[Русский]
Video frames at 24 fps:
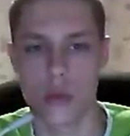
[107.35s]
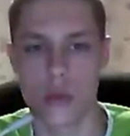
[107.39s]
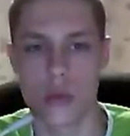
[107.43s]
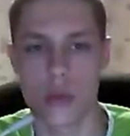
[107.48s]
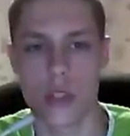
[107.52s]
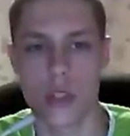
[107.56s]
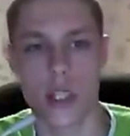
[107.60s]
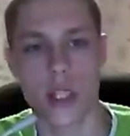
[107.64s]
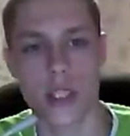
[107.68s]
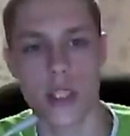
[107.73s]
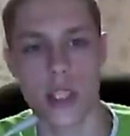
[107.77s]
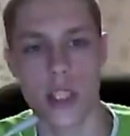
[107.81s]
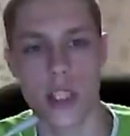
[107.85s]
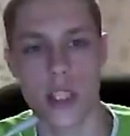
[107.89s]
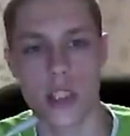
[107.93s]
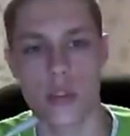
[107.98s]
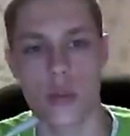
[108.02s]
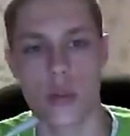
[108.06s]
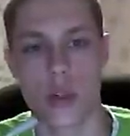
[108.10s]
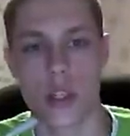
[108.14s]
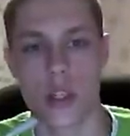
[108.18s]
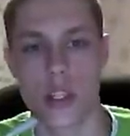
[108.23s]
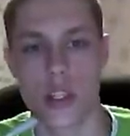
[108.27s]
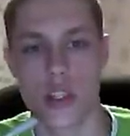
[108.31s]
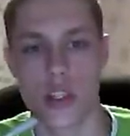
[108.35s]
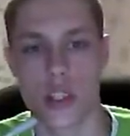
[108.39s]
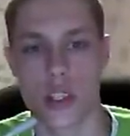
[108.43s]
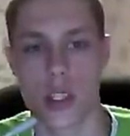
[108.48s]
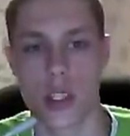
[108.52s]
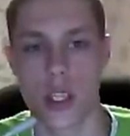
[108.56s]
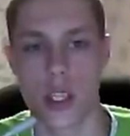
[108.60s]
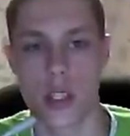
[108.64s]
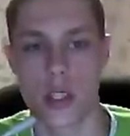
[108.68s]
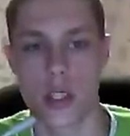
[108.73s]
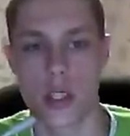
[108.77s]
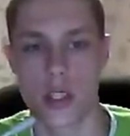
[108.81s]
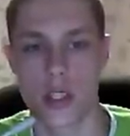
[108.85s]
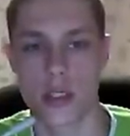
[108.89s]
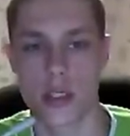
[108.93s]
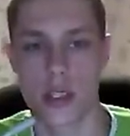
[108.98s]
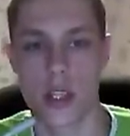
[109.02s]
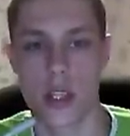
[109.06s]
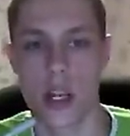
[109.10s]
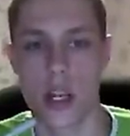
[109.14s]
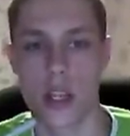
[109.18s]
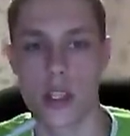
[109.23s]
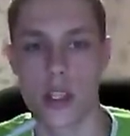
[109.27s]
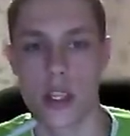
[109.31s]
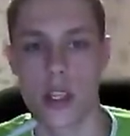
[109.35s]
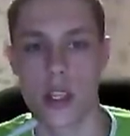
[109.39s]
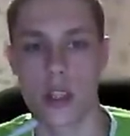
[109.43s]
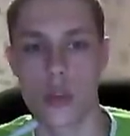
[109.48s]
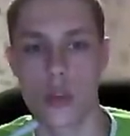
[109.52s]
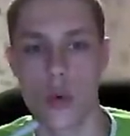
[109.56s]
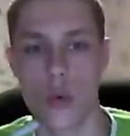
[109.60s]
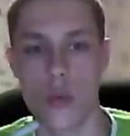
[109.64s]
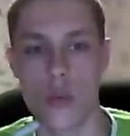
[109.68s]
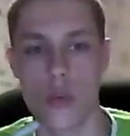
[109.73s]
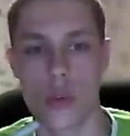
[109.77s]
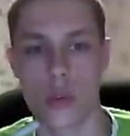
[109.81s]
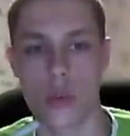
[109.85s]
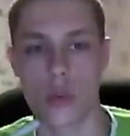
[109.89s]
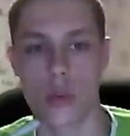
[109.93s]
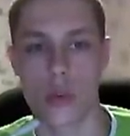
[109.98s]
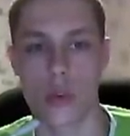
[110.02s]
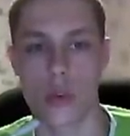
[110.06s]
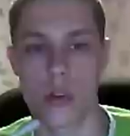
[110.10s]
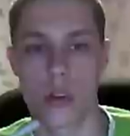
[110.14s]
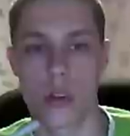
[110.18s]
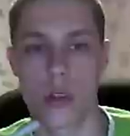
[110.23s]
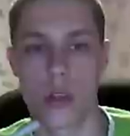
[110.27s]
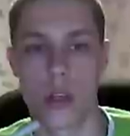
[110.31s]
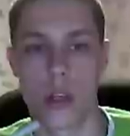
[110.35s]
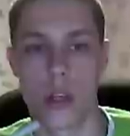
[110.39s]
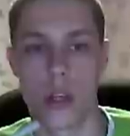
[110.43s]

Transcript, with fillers: Ну, не рассказываю, конечно, я текст заранее готовлю, но